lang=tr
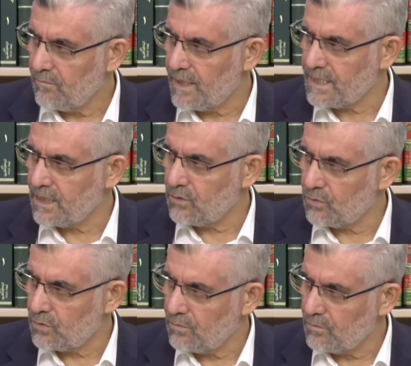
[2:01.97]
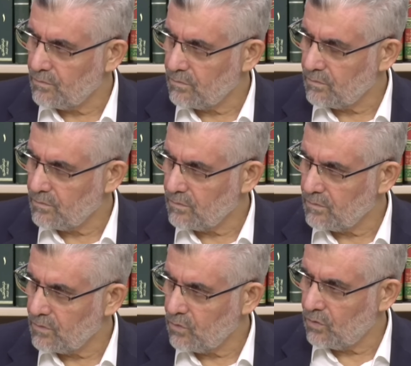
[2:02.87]
Benzer durum
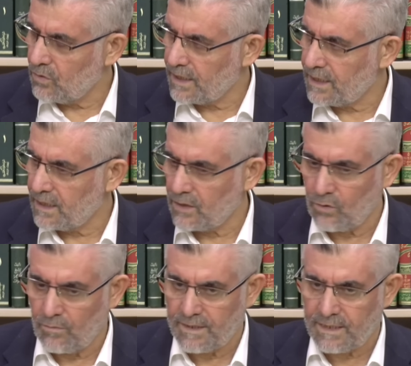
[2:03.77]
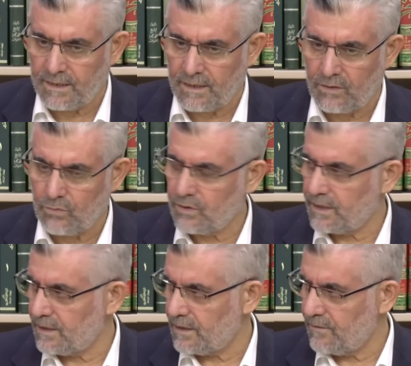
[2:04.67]
onlar kadar olmasa da
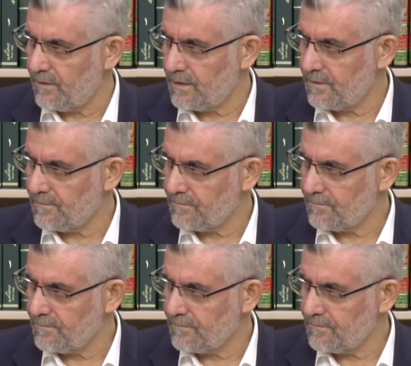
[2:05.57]
Rusya'da da var.